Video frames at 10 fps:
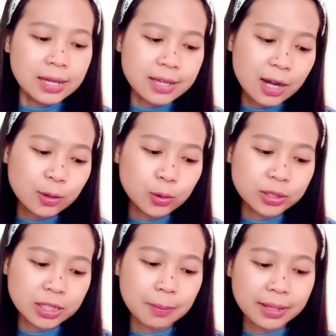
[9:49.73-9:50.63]
yang
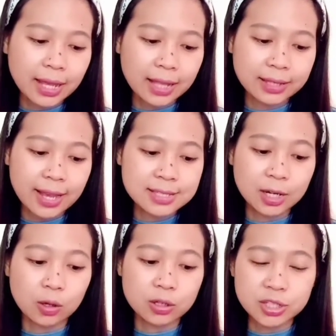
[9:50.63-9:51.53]
Ultimate Anti
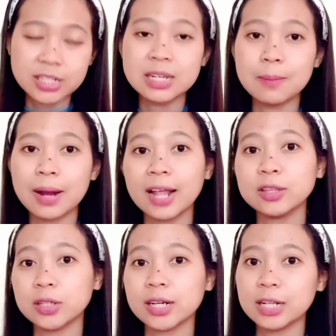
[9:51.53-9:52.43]
Aging Lotion di mana
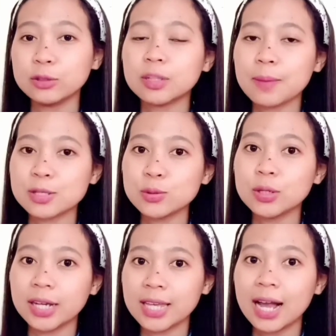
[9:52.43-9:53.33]
toner ini tuh
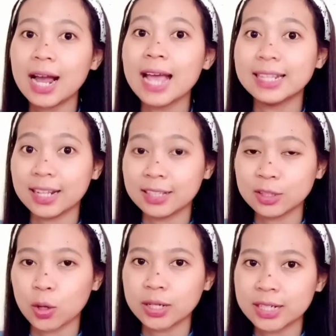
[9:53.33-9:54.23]
termasuk ke yang
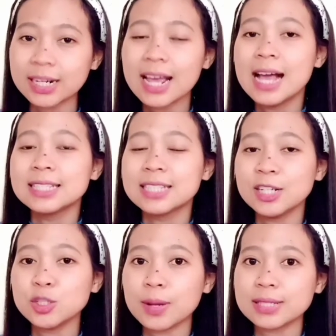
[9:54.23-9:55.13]
hydrating toner
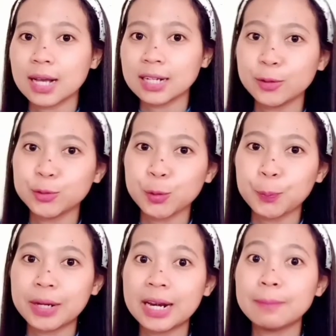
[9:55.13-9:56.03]
jadi cuma sekedar untuk
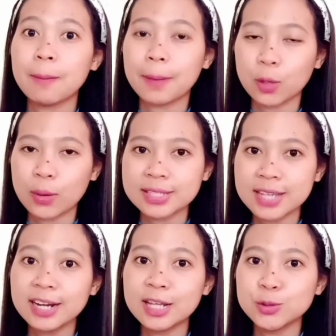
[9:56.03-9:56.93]
melembabkan
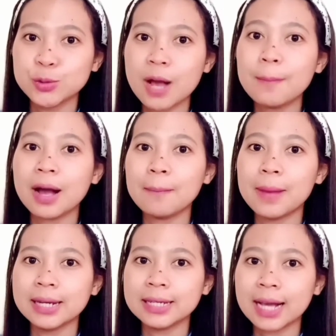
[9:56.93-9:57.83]
wajah dan juga
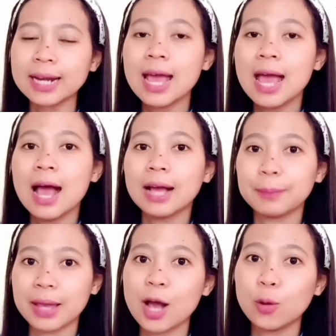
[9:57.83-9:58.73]
mengembalikan kembalikan
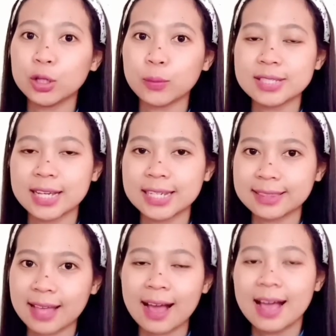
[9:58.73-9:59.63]
pH kulit wajah
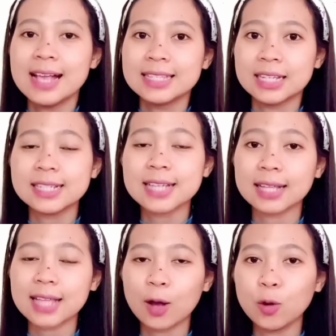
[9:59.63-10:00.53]
kita jadi
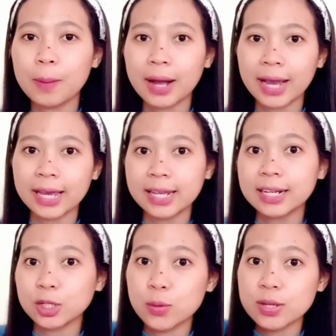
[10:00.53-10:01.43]
saat aku pakaiin
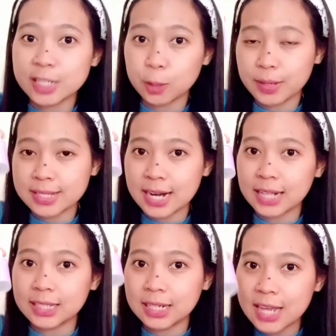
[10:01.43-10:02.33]
kedua serumnya
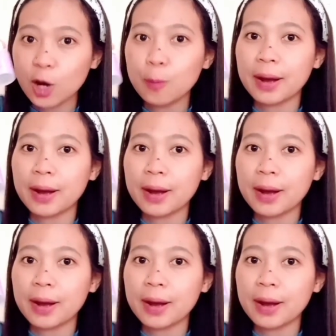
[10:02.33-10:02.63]
sekarang ini aku